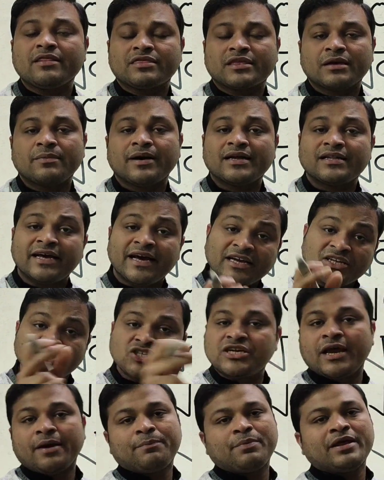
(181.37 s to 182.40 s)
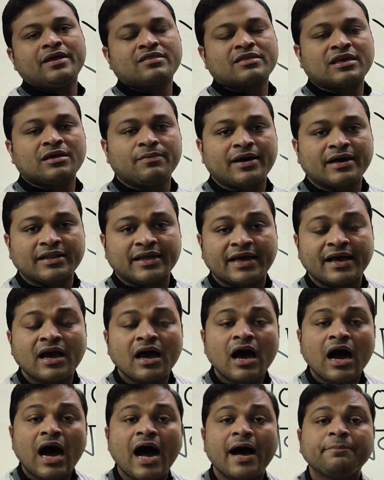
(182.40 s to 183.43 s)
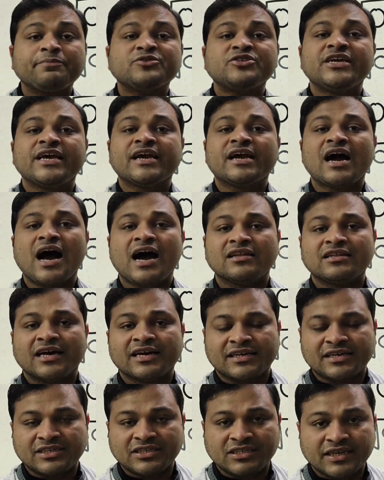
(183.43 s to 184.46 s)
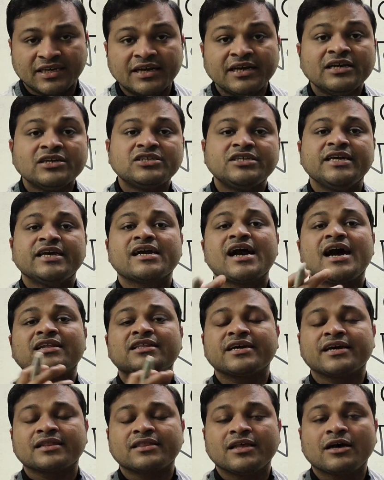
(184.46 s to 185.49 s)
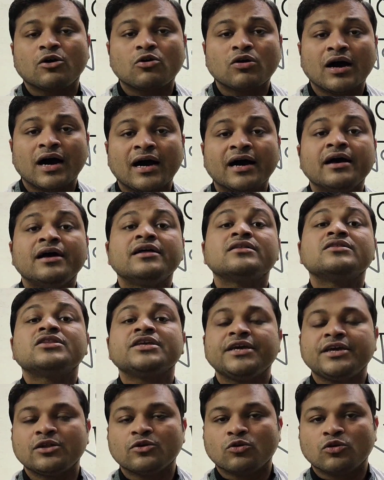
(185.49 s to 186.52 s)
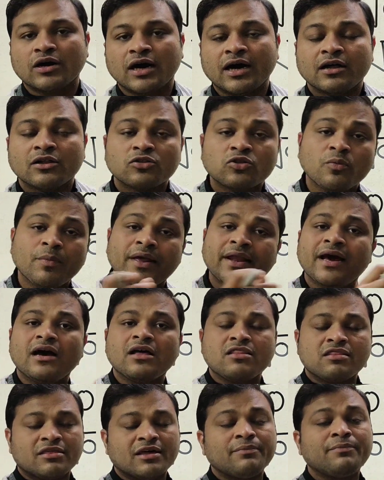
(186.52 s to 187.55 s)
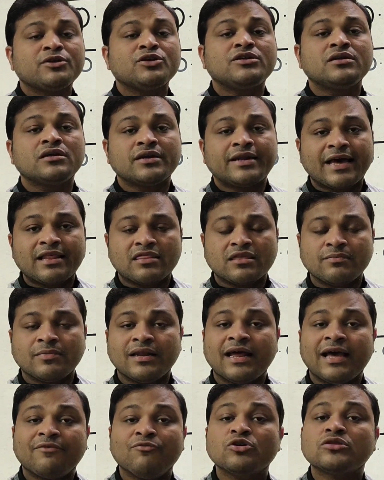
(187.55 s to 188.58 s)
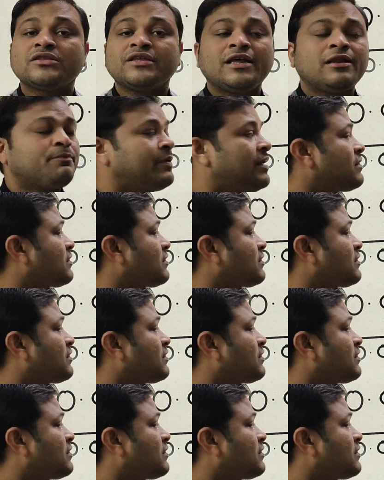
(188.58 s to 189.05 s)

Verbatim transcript: प्लेस के बाद है छह प्लेस के बाद है आप छह का आधा कीजिए छह का आधा कितना होगा तीन होगा तो मेरे आंसर में डेसिमल है वो तीन